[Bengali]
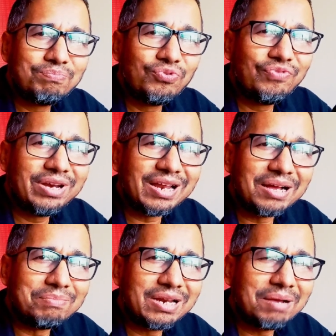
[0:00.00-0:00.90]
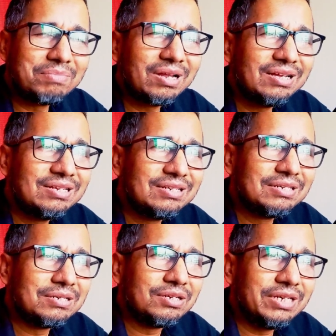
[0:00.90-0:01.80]
প্রুভেন uh, না মানে আমরা
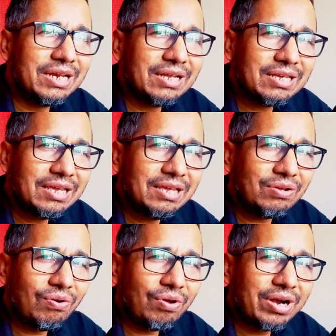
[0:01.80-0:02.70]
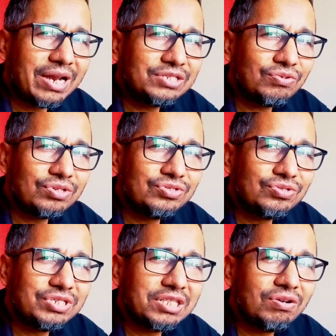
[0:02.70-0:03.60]
ডেটাকে অর্গানাইজ করার
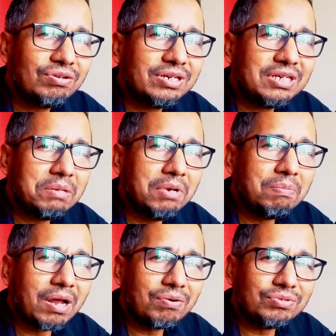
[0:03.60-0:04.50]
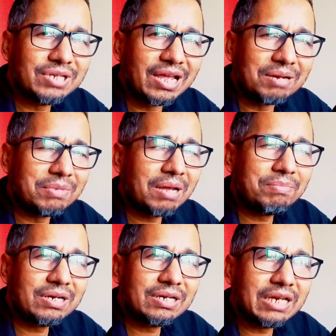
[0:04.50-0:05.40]
জন্য সে ধরনের টেবিল বানানো যায় না মানে
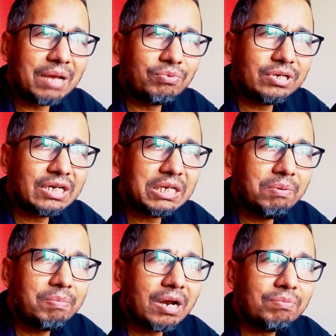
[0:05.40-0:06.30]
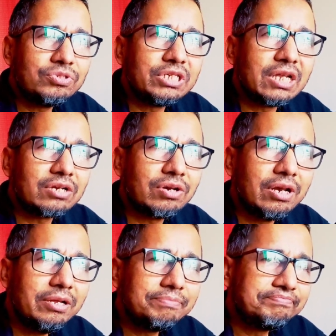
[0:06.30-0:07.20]
আমরা একটা এমন একটা টেবিল বানাবো যেটা
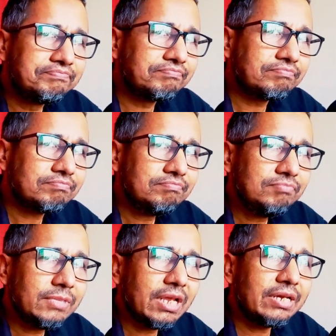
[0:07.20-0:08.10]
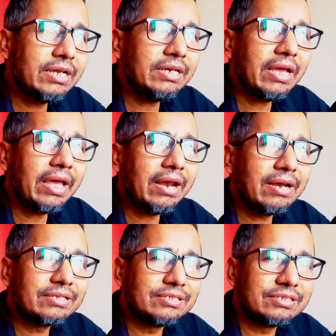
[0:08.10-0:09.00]
আসলে ডেটা
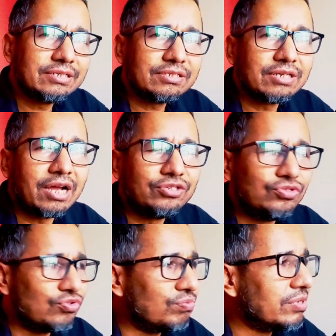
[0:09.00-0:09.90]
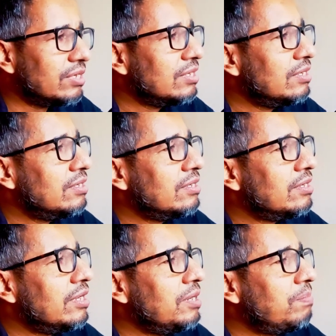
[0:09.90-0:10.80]
অ্যানালাইসিসে সাহায্য করবে
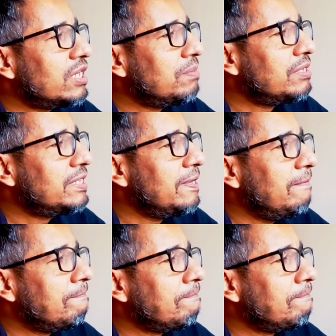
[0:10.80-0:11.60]
এর পাশাপাশি